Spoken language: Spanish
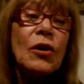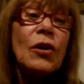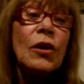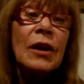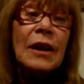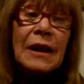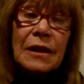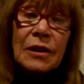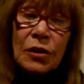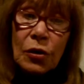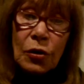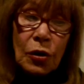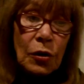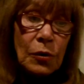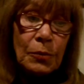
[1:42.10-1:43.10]

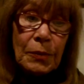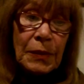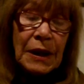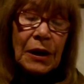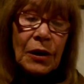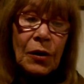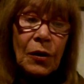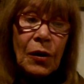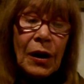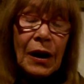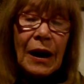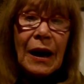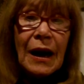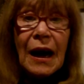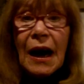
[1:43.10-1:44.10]
corriendo conmigo,
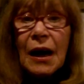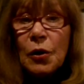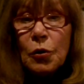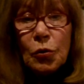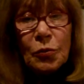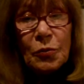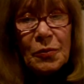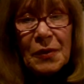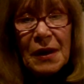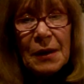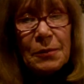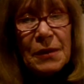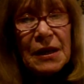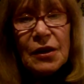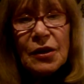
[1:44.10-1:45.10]
alumbra
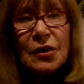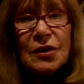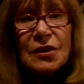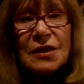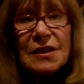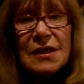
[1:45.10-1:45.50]
mi noche.